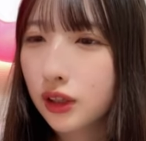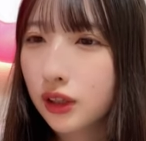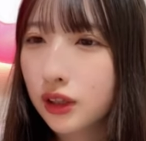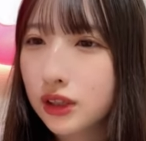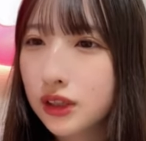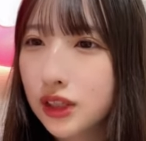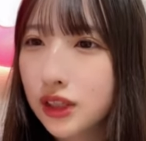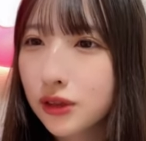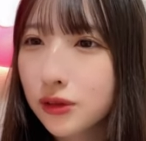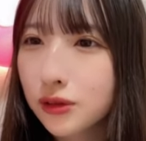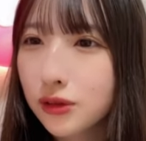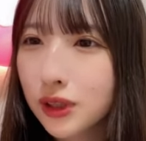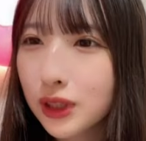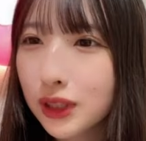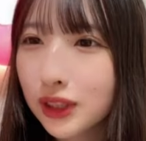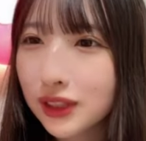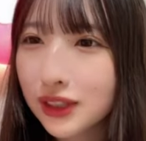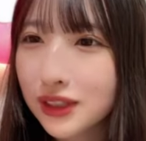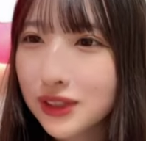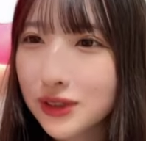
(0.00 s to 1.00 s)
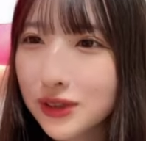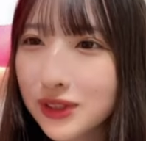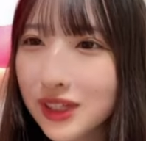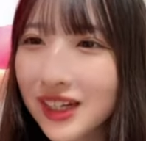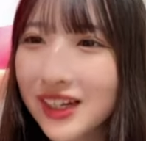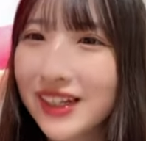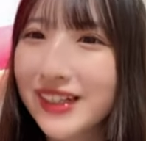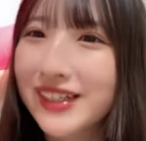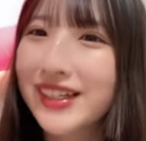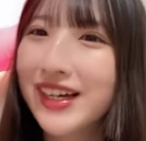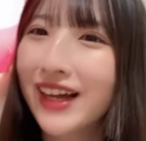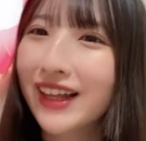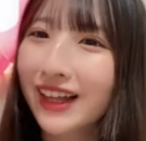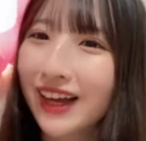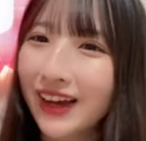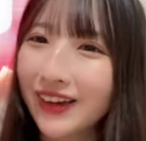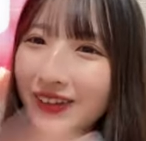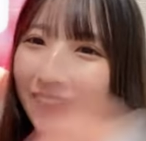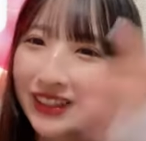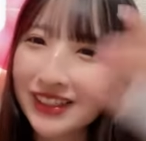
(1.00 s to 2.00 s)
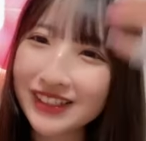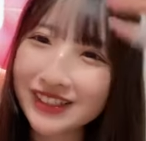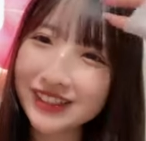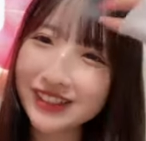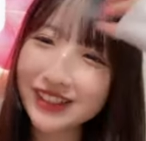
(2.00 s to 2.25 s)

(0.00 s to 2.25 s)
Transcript: 明日の公演が23日から悩み中